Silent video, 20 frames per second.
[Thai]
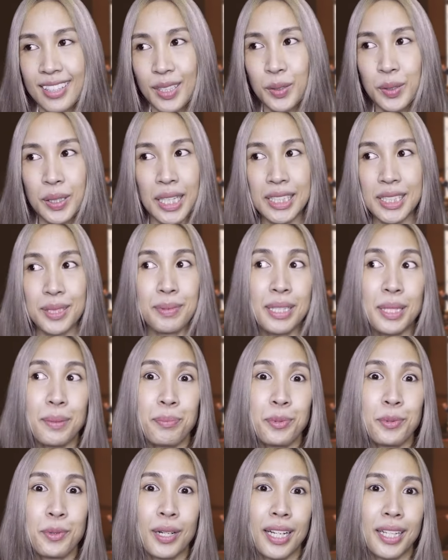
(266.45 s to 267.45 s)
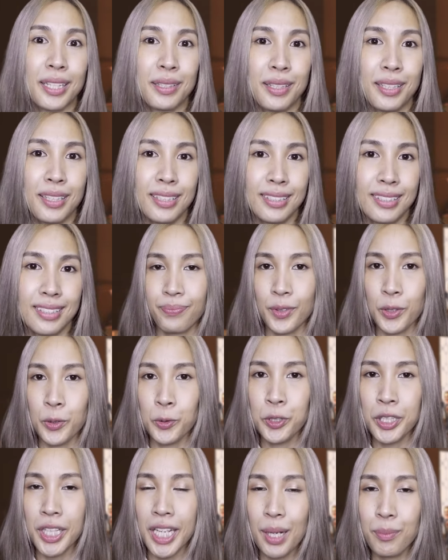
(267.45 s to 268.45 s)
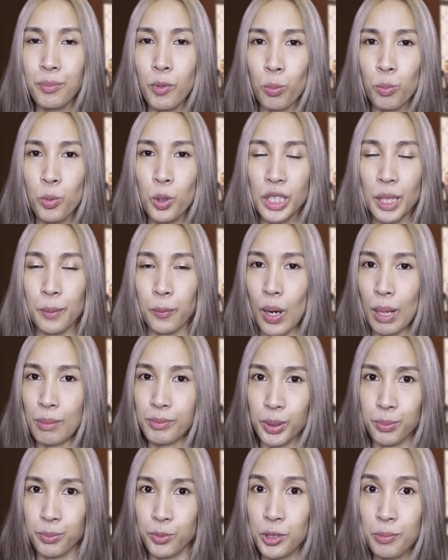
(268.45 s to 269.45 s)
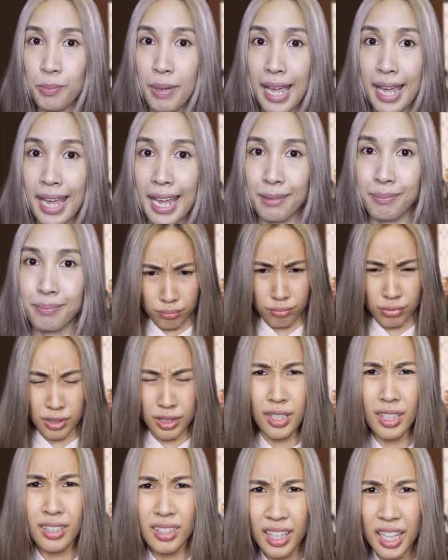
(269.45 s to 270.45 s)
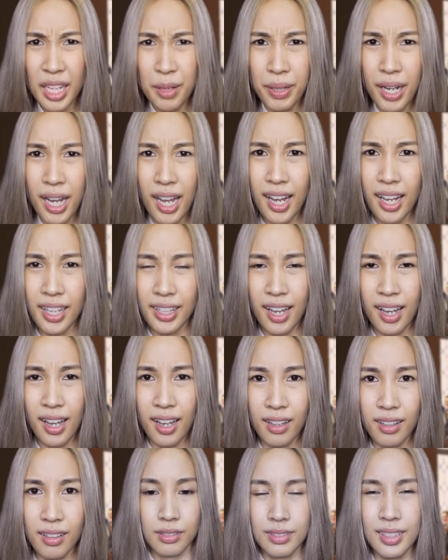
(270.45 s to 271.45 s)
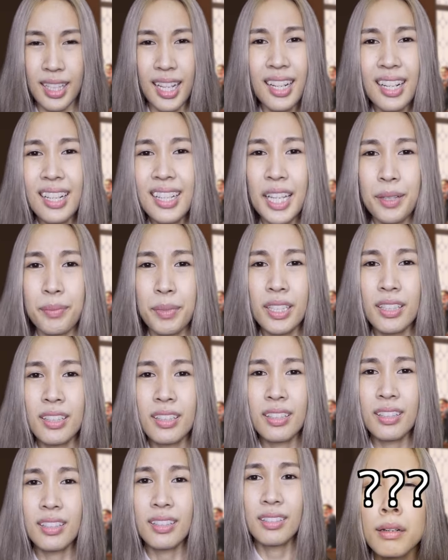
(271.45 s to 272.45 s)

คุณอาจจะไม่ได้ป่วยเนาะคุณแค่หมกมุ่นกับความสมบูรณ์แบบเสื้อตะเข็บขาดอะน่าเกลียดไหมเธอ